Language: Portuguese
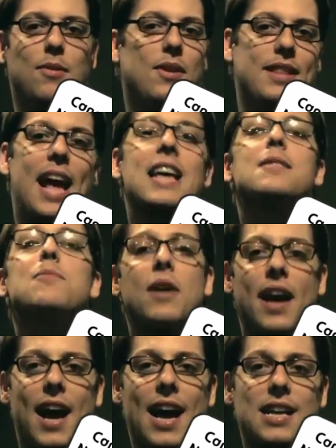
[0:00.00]
Pô, 10 mil
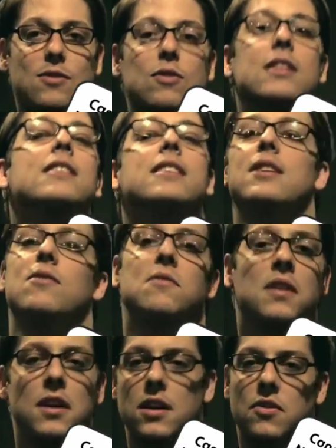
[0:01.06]
reais, quantas vezes você
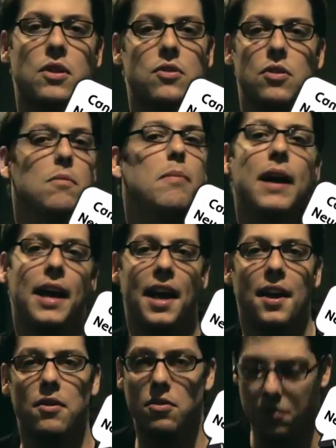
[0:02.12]
não, não entrou no
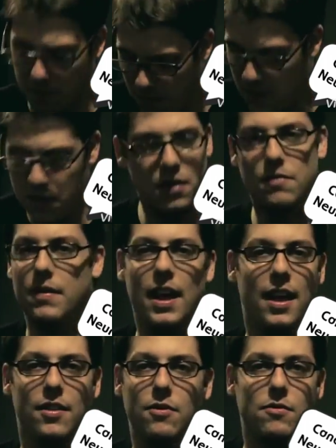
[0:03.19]
banheiro, não,
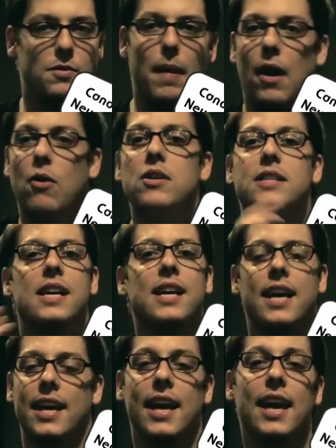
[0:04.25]
né? Não esbarrou
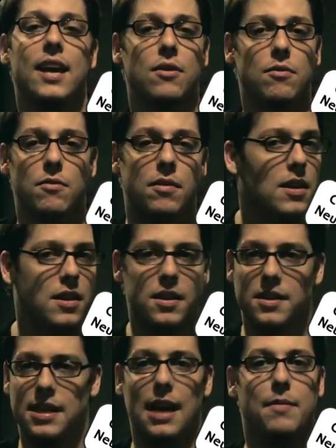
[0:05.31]
sem querer, não.
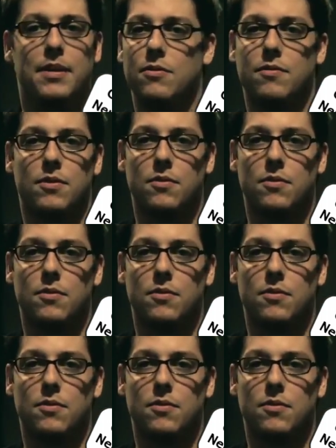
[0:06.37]
Sabe? Não.